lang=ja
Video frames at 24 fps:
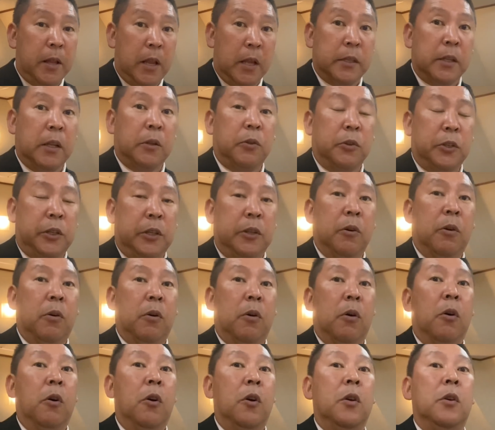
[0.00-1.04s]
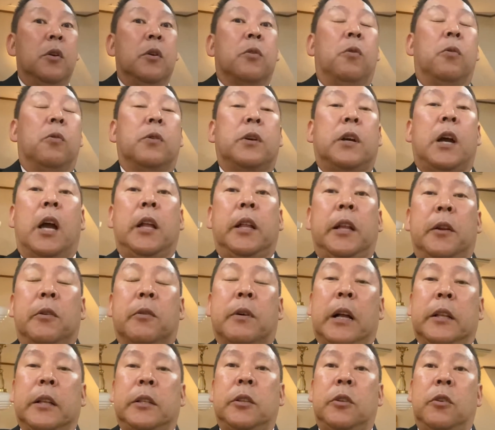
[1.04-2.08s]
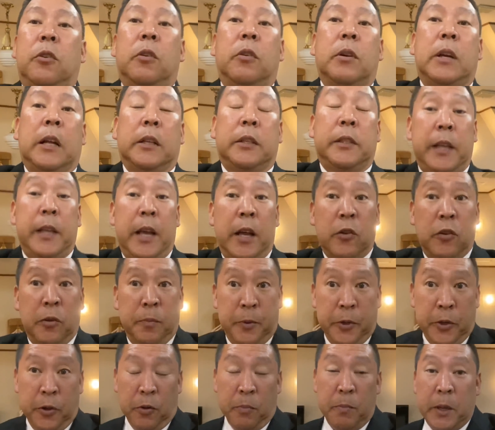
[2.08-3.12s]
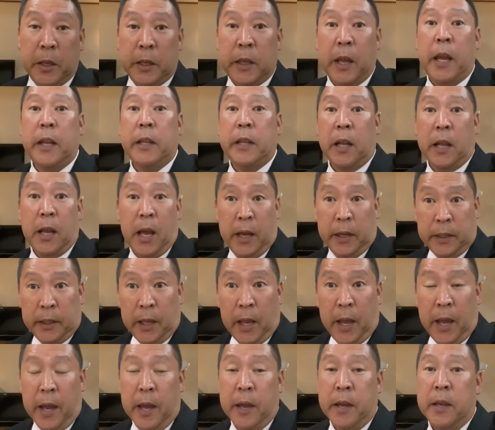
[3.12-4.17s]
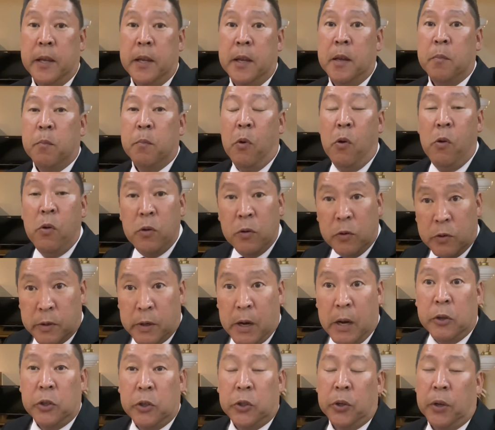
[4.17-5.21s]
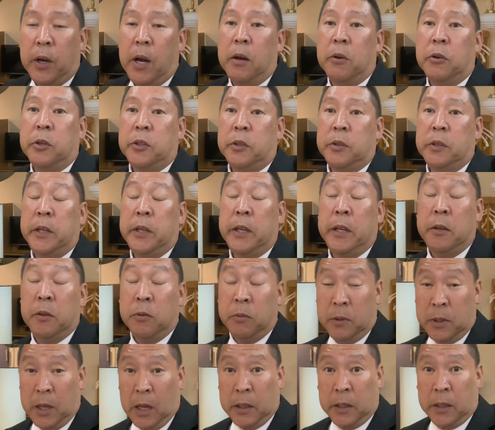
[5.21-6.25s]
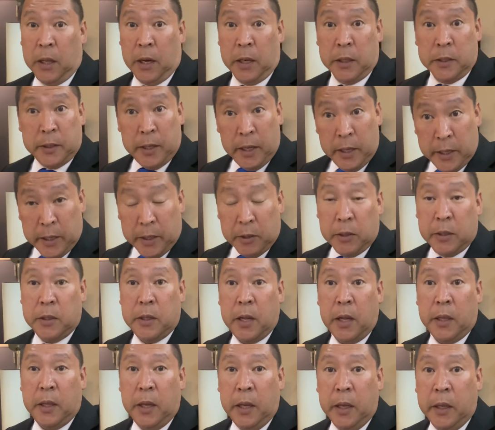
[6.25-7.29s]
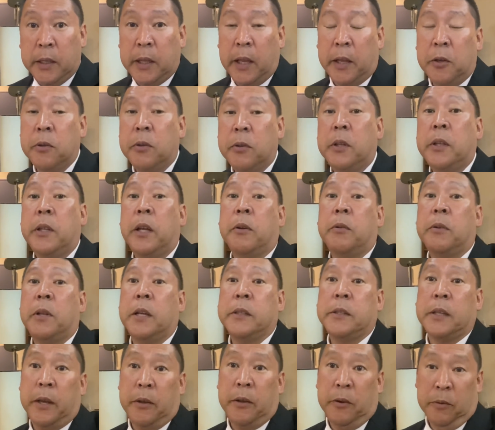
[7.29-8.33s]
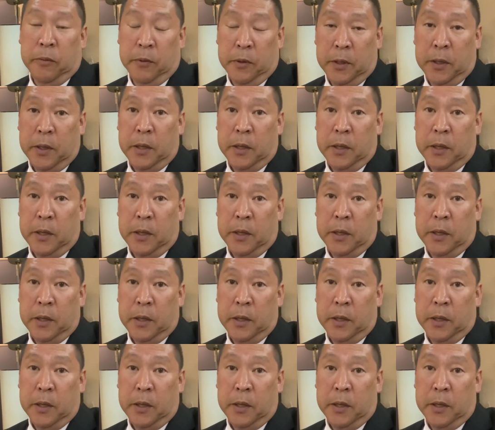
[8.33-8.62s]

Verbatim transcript: 田聡の国会での活動、活躍ぶりを見ていただいて、文句ある人がある、いるんだったら、ぜひ出てきて言ってくださいよ。